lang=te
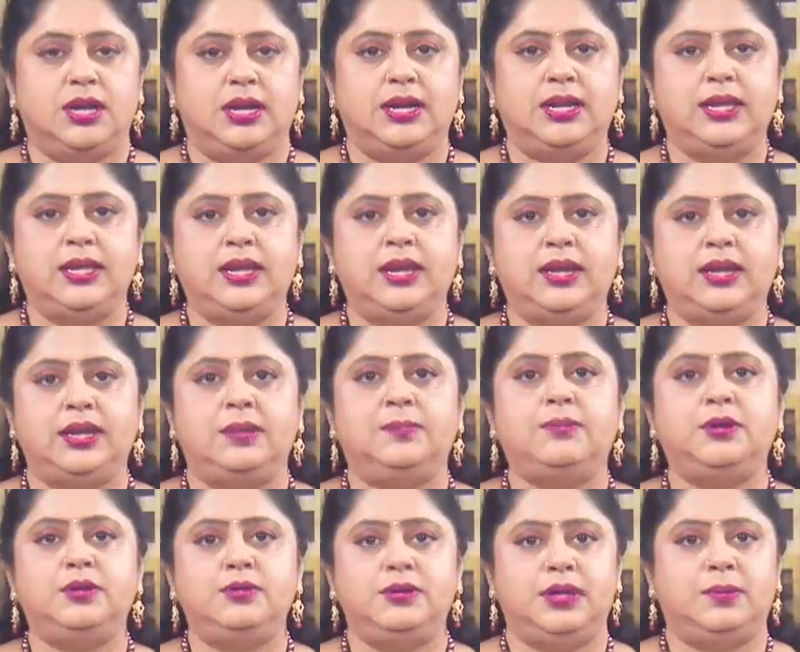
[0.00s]
అలాగే
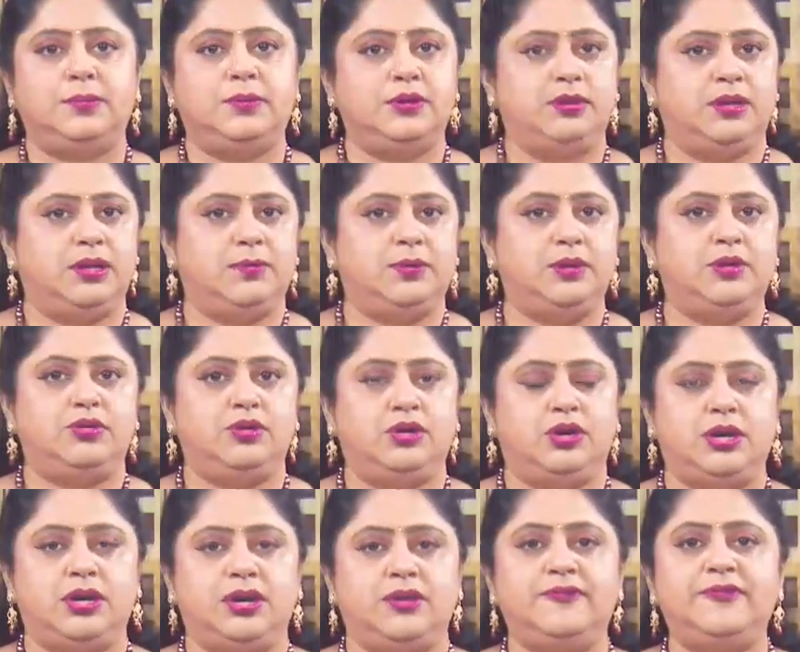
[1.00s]
డబ్ల్యూడబ్ల్యూడబ్ల్యూ
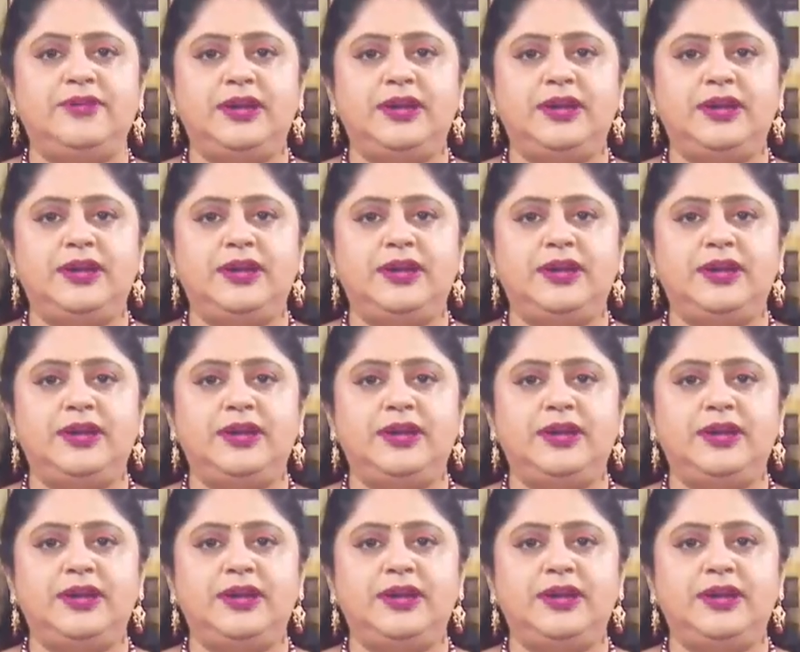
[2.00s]
డాట్